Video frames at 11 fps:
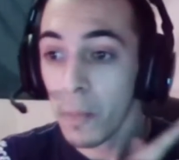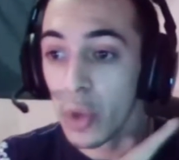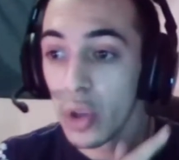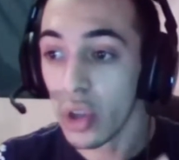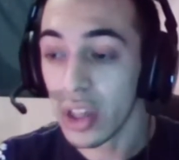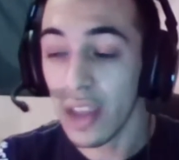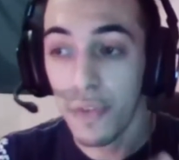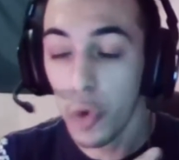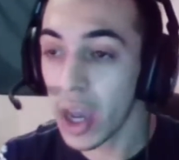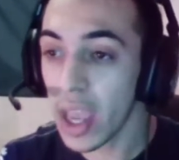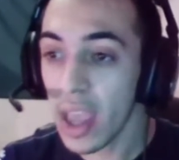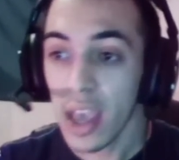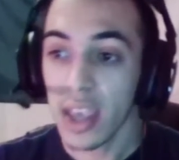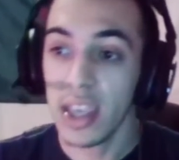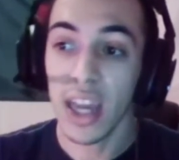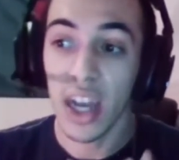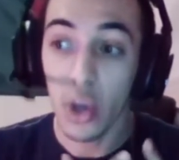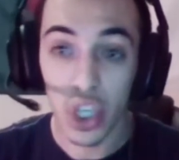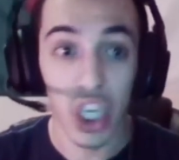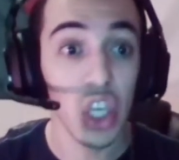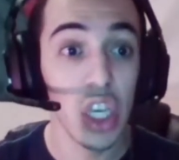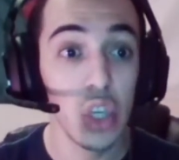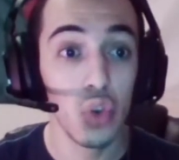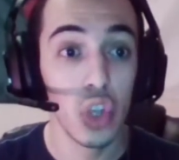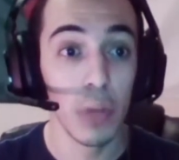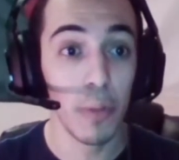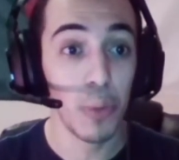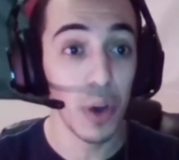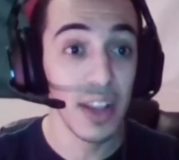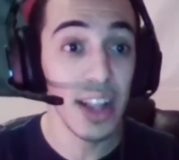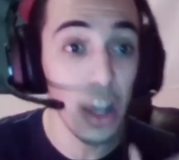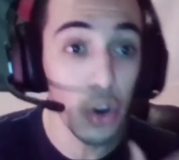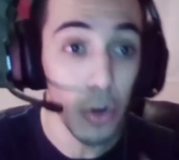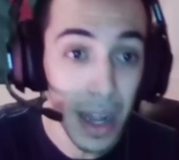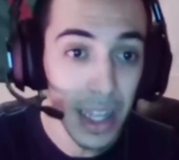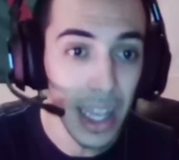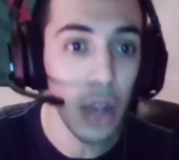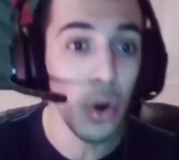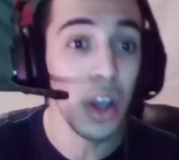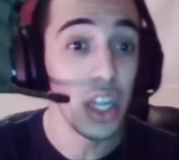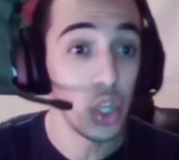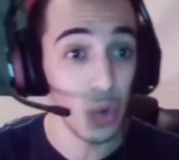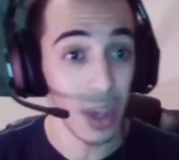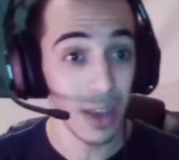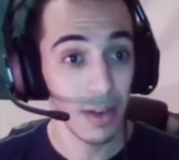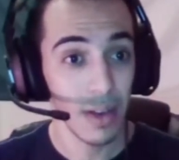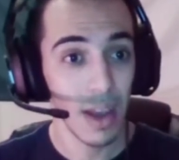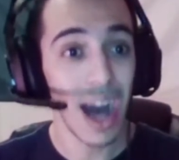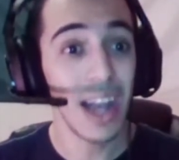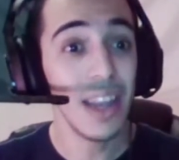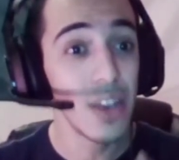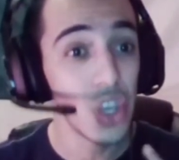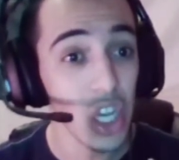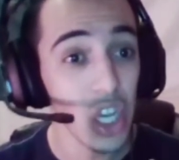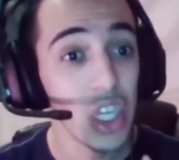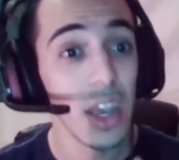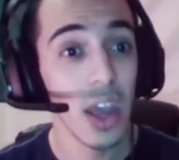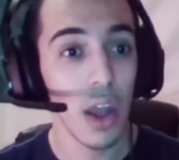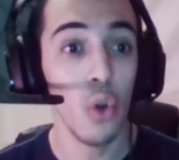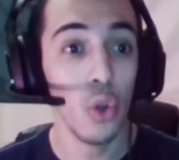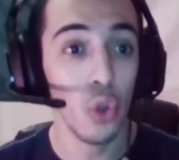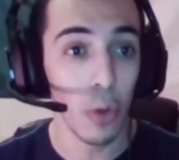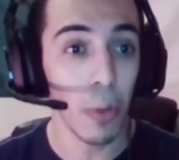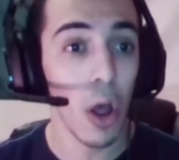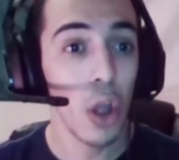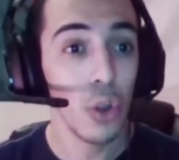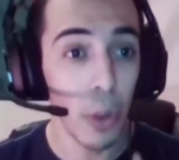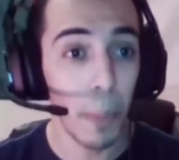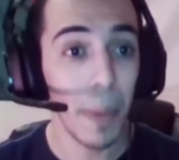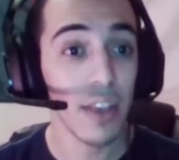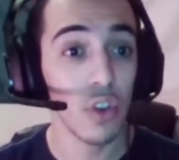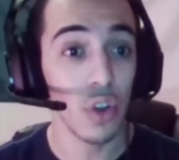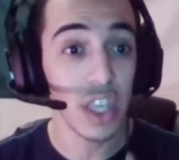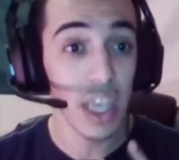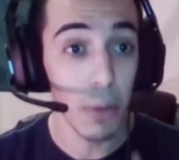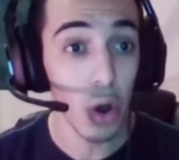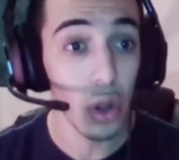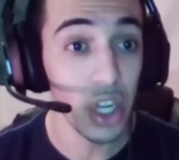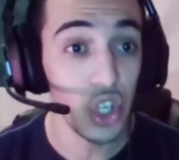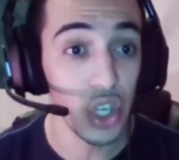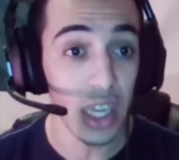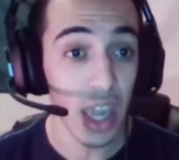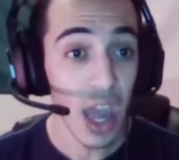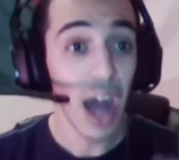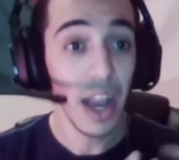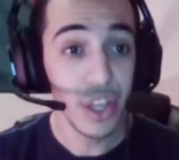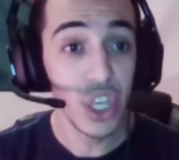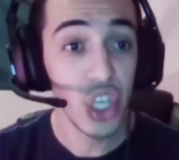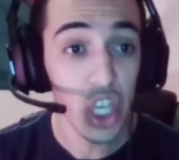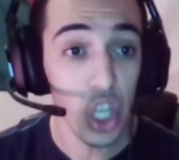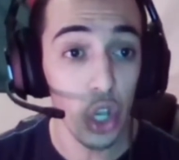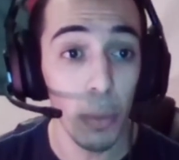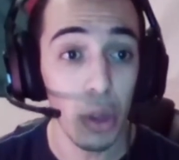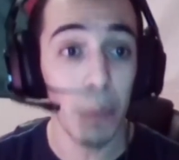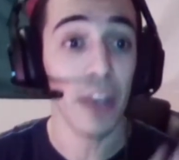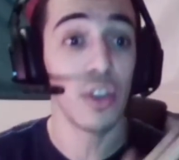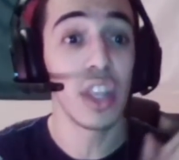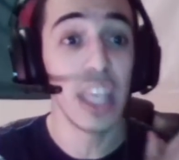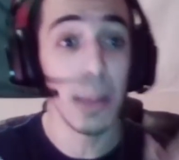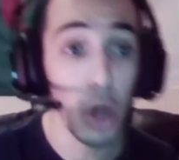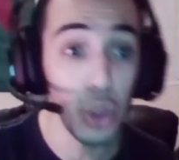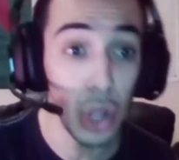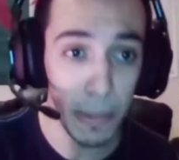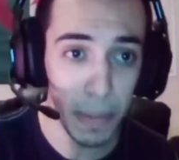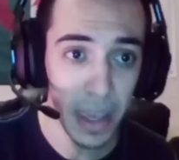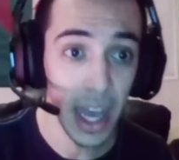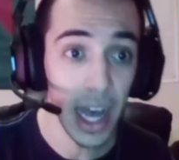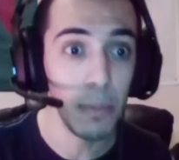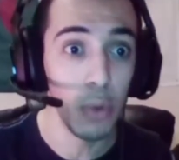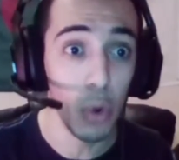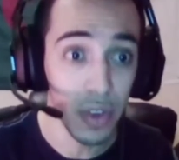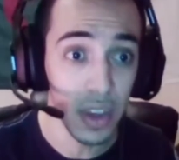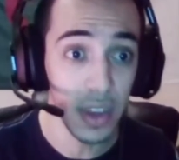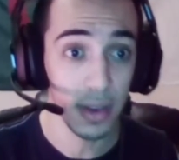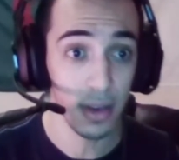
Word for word: dans des forêts, qui les recherchaient justement pour essayer de les combattre et qui ont été tués. Allez-y chercher le nombre de personnes qui est mort en Algérie. Allez-y chercher le nombre de personnes qui est mort dans les pays arabes aussi.